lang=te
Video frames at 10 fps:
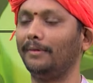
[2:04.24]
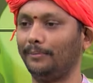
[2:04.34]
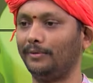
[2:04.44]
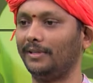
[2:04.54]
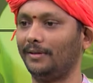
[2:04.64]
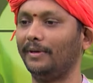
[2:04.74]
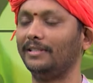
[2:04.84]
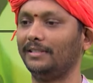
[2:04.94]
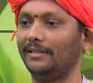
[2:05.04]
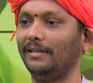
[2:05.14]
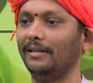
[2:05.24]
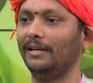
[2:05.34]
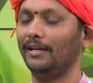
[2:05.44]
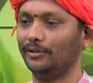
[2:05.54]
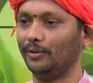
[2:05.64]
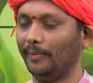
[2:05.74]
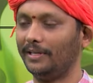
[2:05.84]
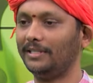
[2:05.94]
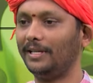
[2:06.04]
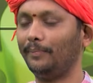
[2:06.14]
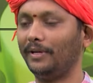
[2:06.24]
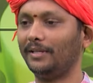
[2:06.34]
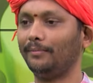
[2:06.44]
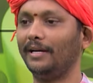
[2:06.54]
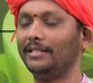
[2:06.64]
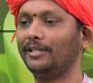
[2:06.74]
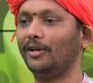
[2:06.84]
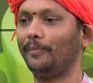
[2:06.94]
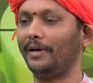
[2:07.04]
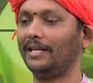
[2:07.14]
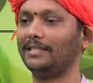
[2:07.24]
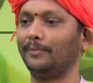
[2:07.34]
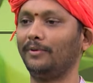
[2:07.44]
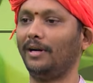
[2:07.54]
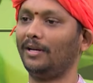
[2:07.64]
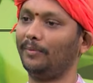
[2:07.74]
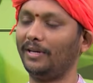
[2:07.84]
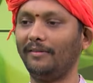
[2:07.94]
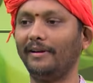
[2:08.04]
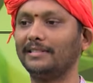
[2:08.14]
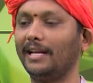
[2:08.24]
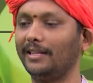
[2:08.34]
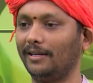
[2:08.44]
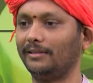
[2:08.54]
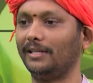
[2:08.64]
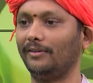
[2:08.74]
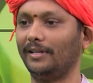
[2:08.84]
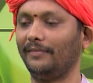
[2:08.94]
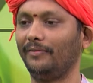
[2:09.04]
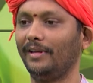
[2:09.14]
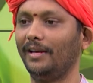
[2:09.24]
పడిపోతారు మనిషి సో మనిషిని ఎప్పుడైతే బాధ్యతలో పెట్టేసామో ఆటోమేటిక్గా వ్యసనాలు తగ్గుతూ ఉంటాయి